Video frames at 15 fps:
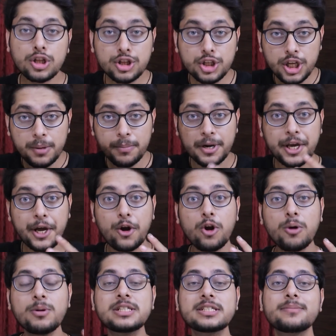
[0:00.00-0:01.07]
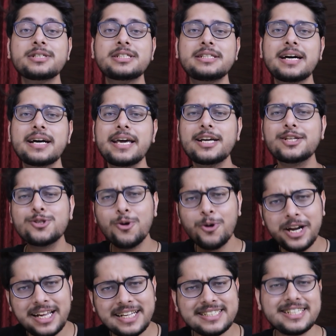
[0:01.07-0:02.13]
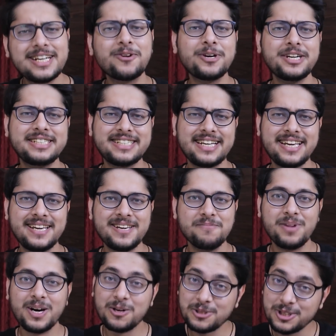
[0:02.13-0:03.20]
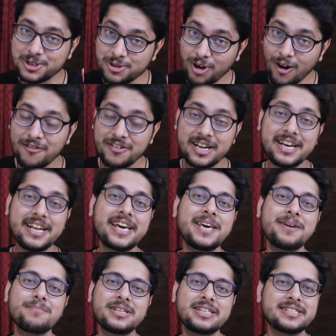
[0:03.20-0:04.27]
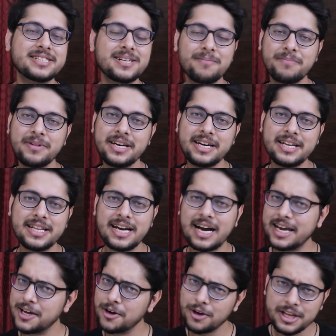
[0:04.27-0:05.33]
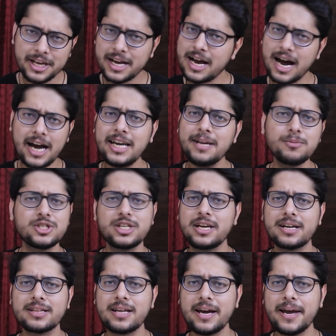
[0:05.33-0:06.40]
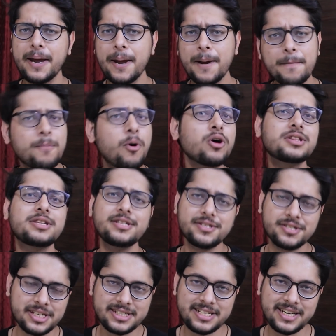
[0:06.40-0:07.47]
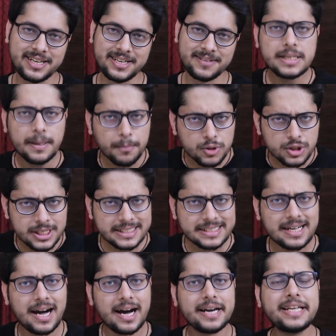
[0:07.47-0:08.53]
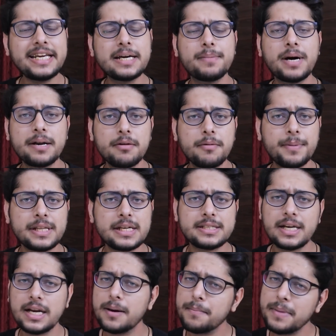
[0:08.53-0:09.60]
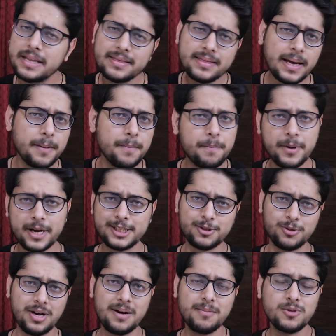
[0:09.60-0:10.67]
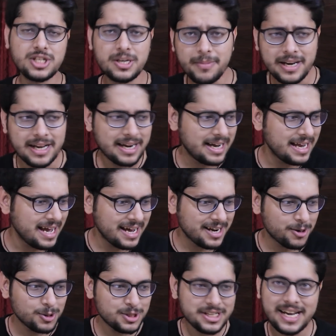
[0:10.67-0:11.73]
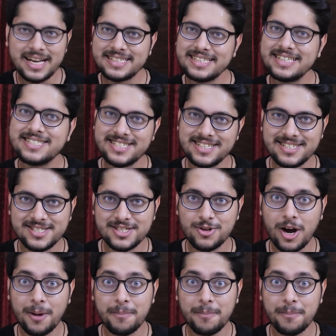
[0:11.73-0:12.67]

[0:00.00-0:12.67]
और इतनी बड़ी ग्लोबल समस्या के एक छोटे हिस्से को ही सही मगर उसे सॉल्व करने की हिम्मत इस कंपनी ने दिखाई और ये कहानी मुझे लगता है बहुत इंटरेस्टिंग है जब मुझे इस कहानी के बारे में पता चला मैं इतना इंप्रेस हुआ मुझे भी लगा यार कुछ ऐसी चीज जो